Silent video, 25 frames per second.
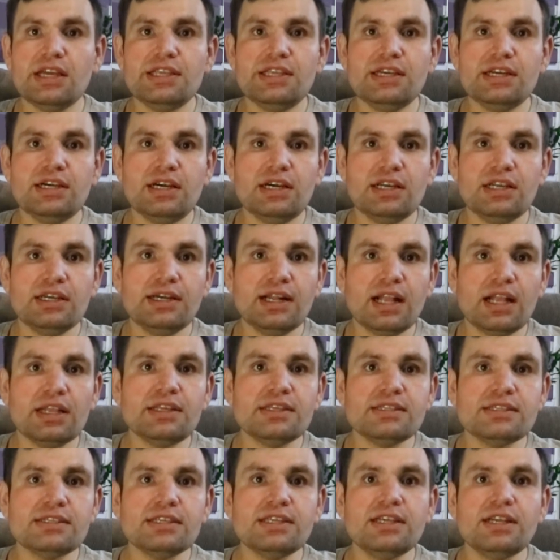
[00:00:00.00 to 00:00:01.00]
ехали
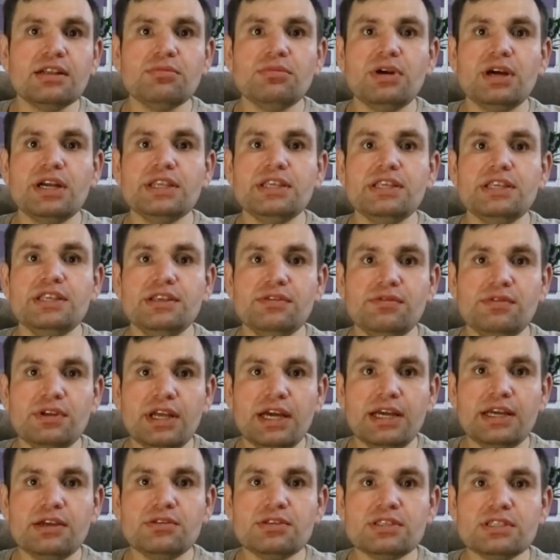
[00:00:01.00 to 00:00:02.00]
границы Германии,
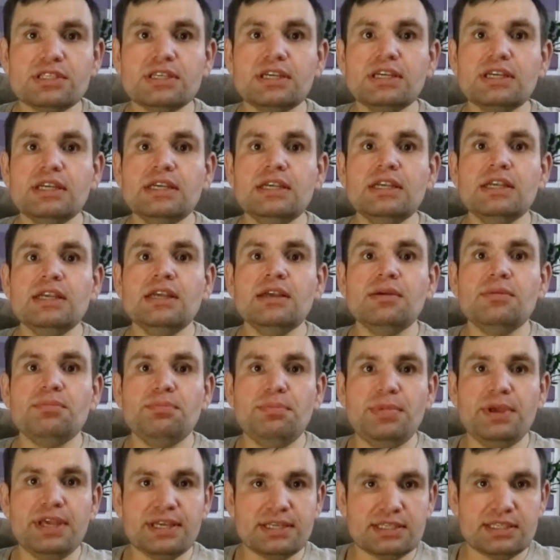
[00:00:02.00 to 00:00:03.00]
являются
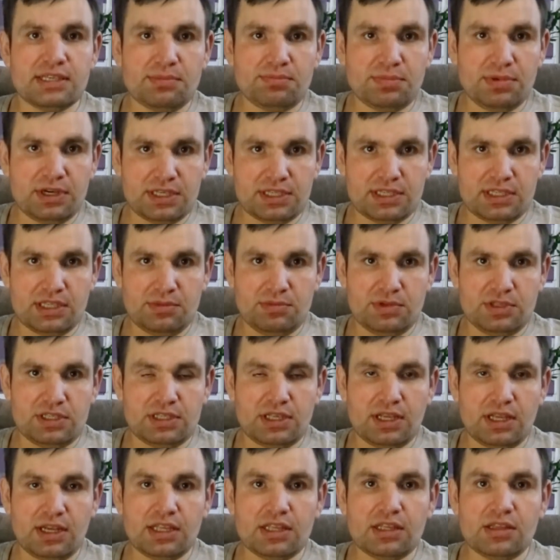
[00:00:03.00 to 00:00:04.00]
безопасными
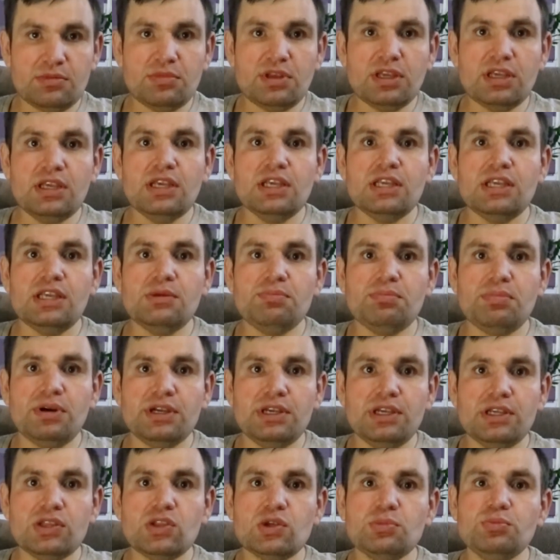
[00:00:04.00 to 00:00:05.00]
странами, и
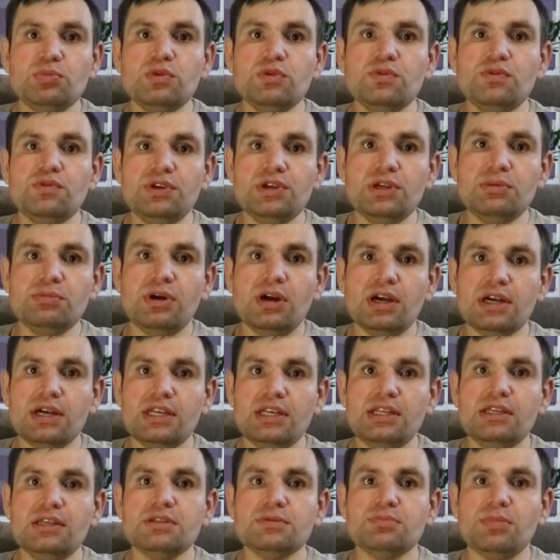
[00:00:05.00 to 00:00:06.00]
поэтому вы
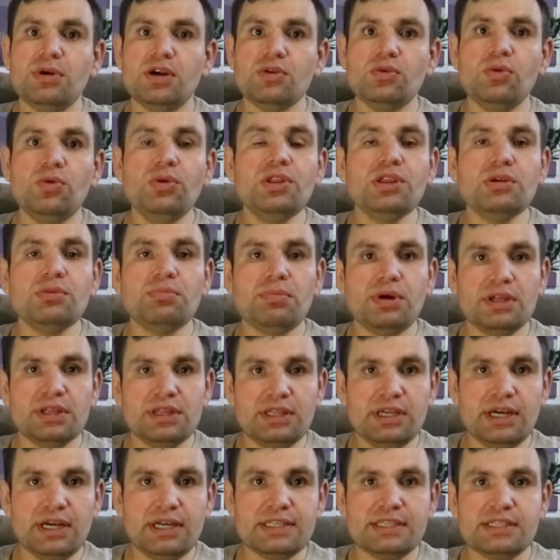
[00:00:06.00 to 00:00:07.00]
могли спокойно
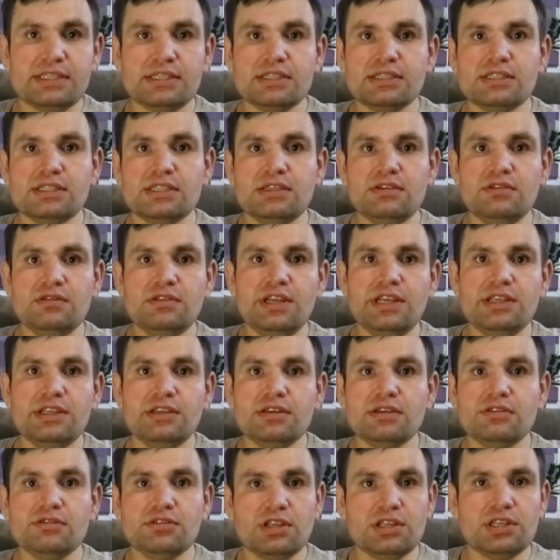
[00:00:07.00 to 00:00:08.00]
подать
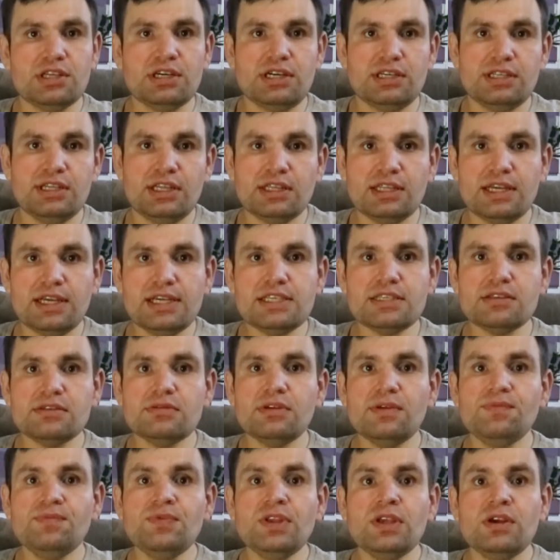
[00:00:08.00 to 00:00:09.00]
заявление, вот это
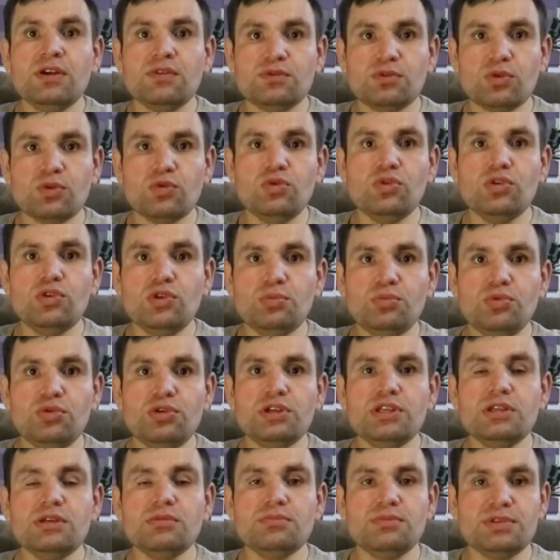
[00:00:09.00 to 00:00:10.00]
ходатайство в другой
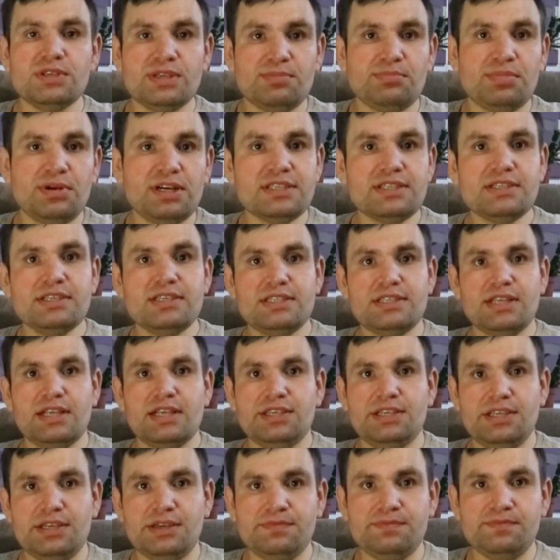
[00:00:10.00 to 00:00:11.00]
любой безопасной
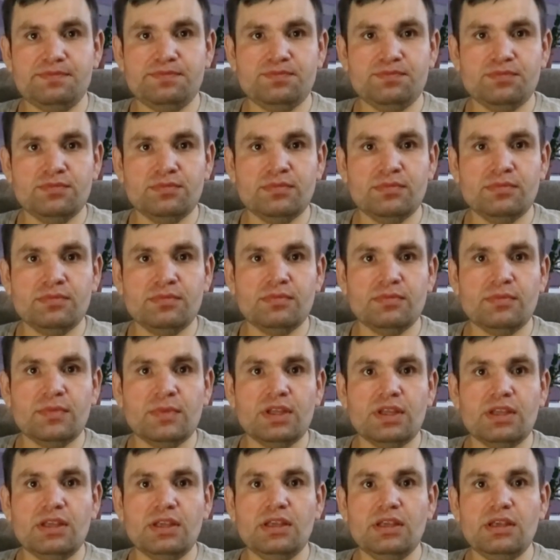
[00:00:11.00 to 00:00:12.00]
стране.
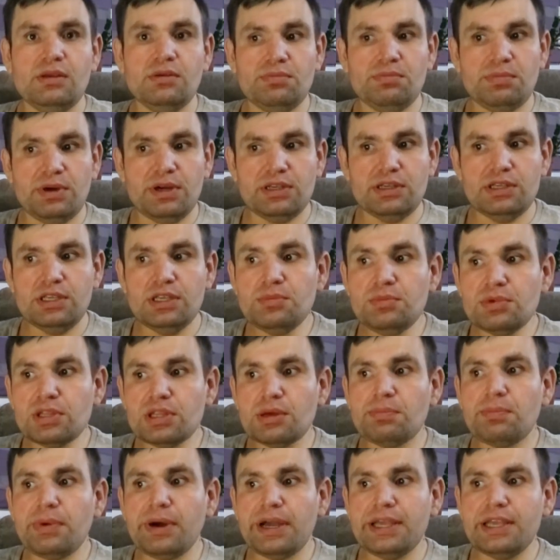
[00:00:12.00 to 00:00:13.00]
И по,
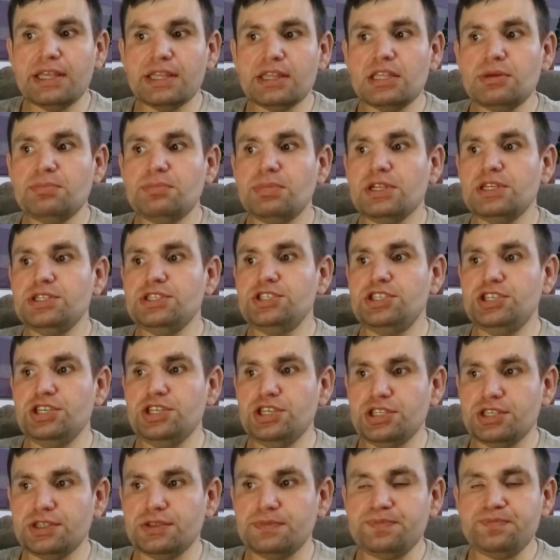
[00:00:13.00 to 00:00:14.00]
именно по этой
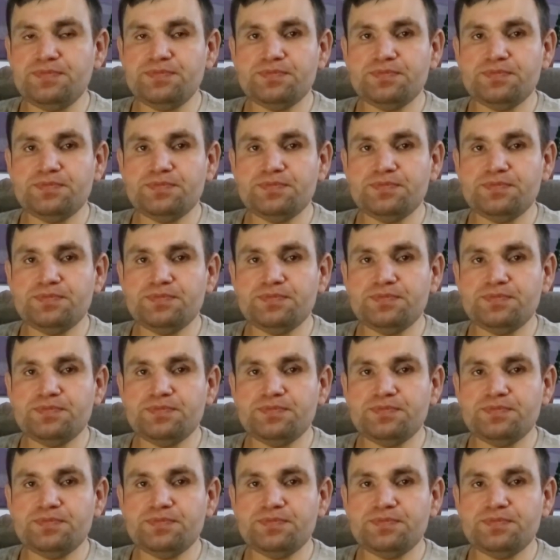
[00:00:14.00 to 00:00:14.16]
причине,